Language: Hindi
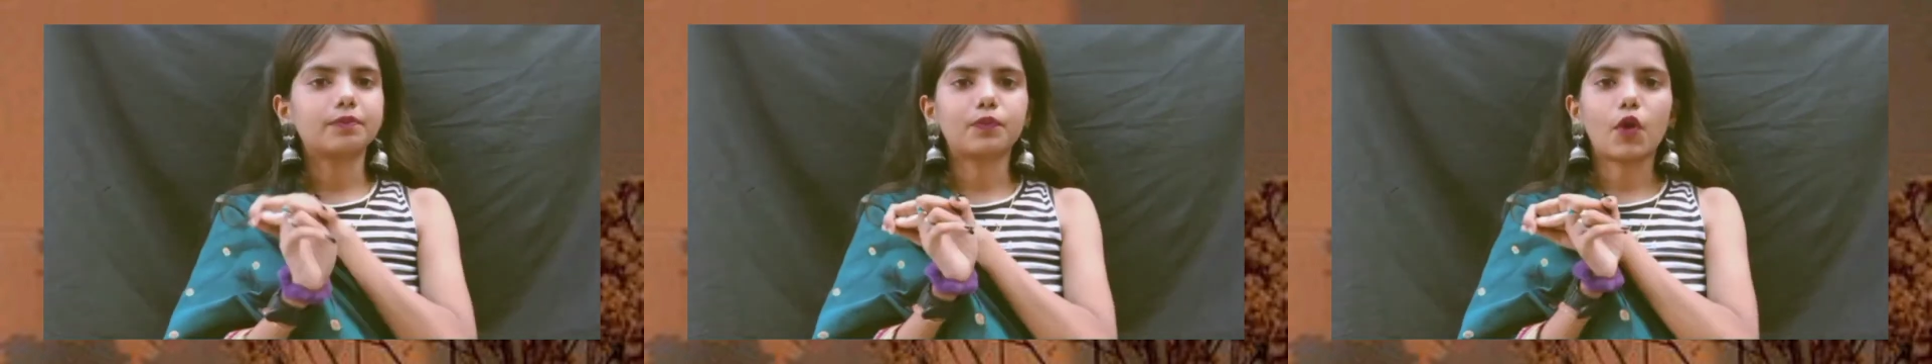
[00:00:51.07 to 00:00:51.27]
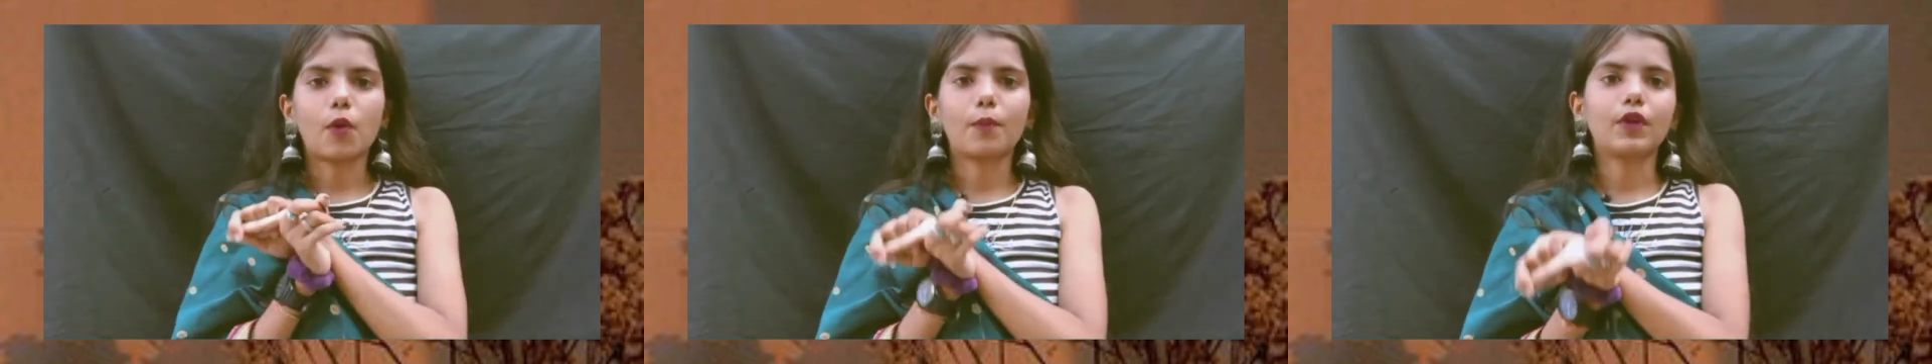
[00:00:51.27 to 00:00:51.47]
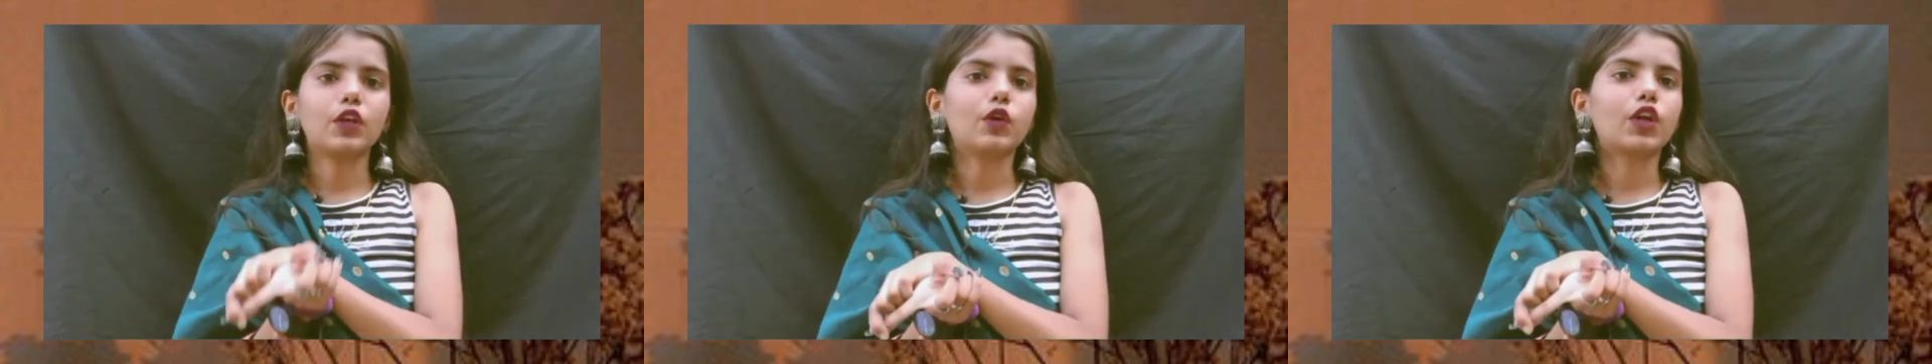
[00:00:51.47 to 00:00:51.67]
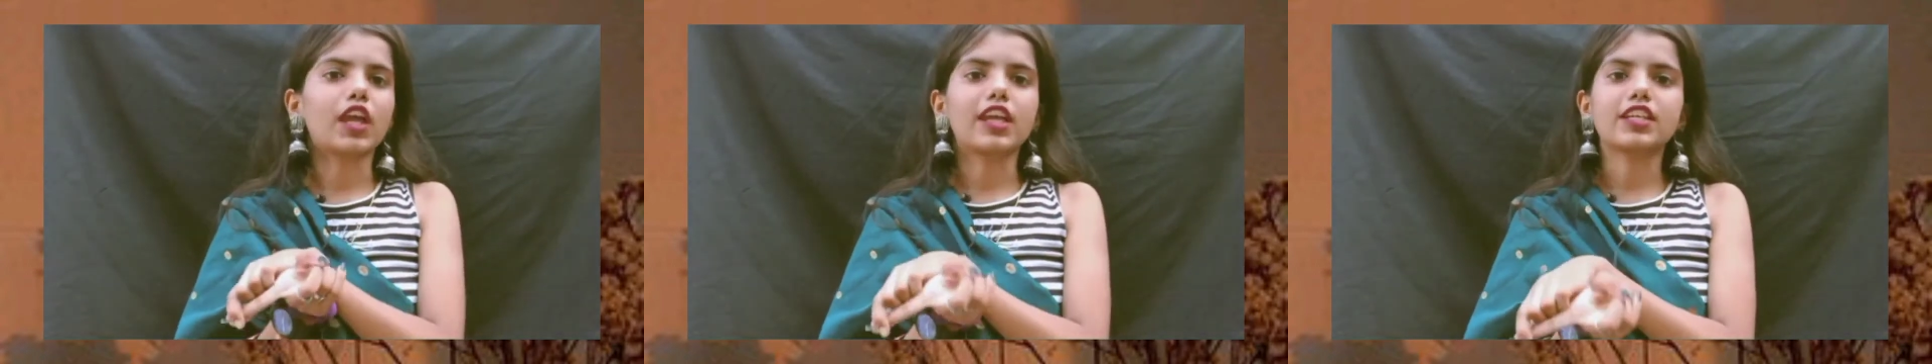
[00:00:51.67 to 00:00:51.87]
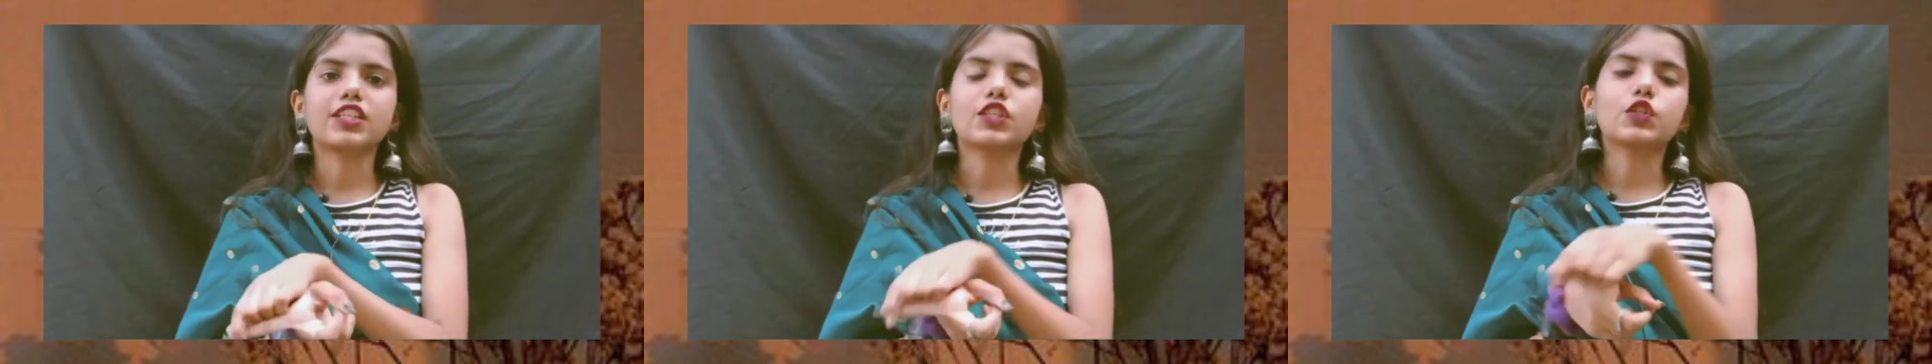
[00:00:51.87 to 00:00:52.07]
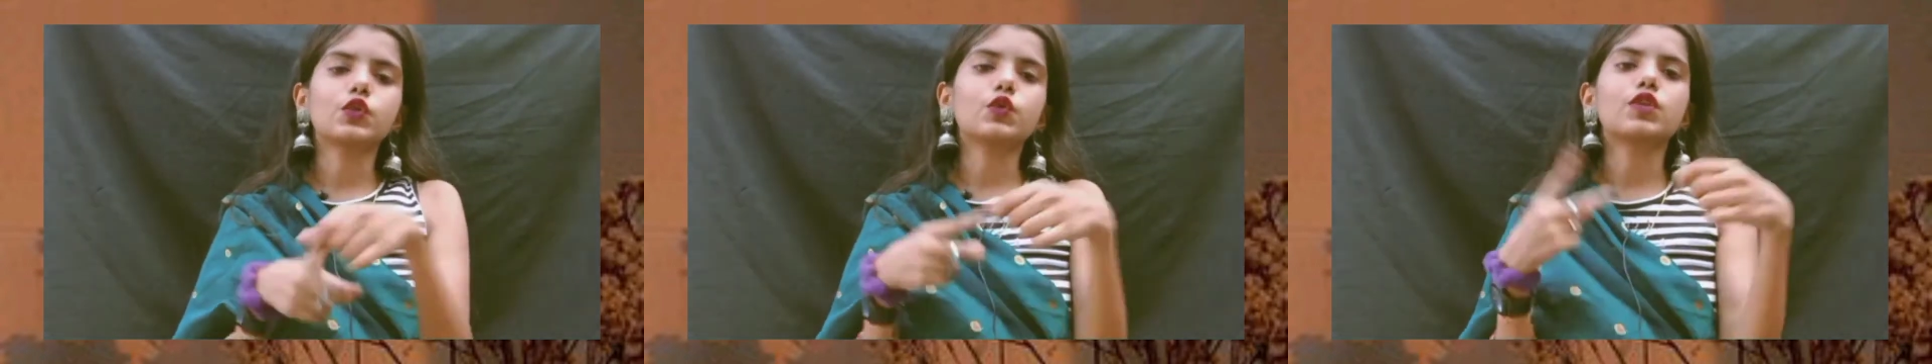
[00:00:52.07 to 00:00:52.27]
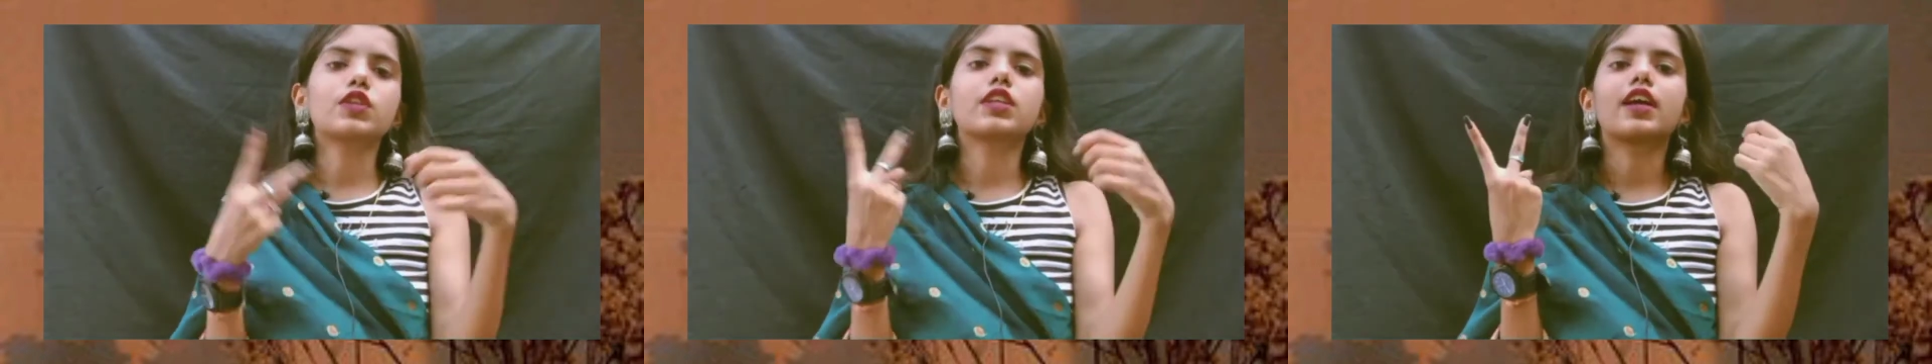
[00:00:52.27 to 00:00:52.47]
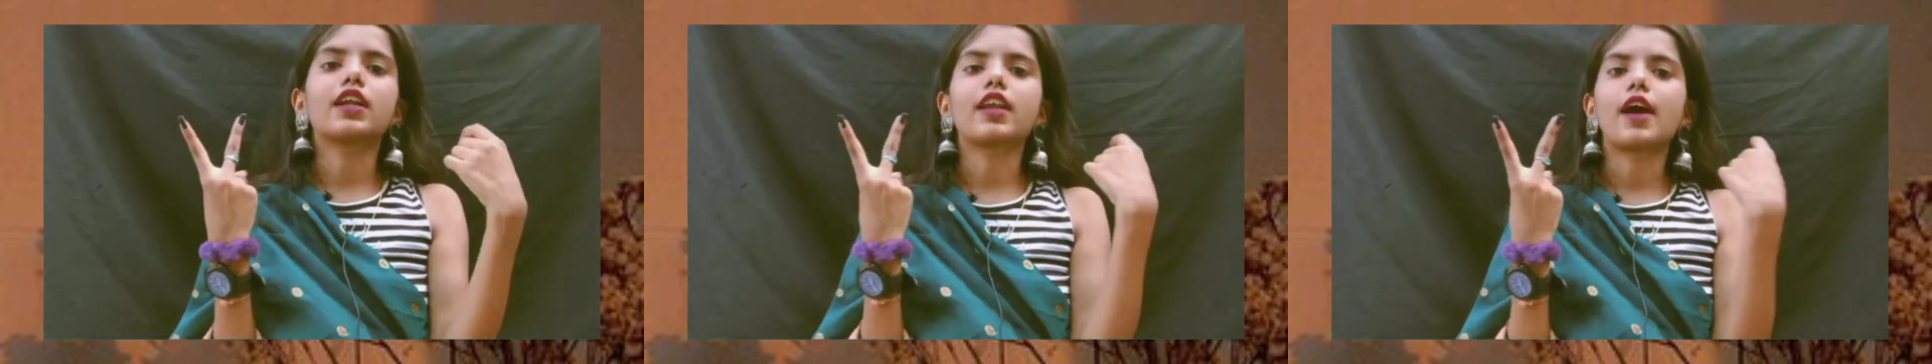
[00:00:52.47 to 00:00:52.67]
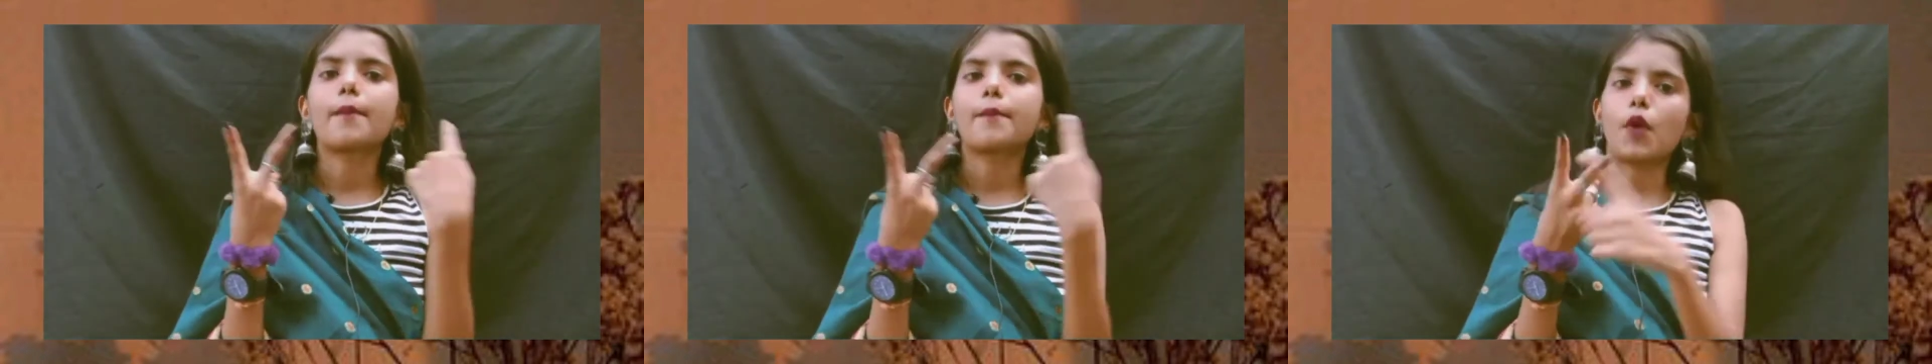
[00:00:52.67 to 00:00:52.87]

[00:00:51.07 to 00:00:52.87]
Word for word: प्रॉपर लोकेशन चूज़ करना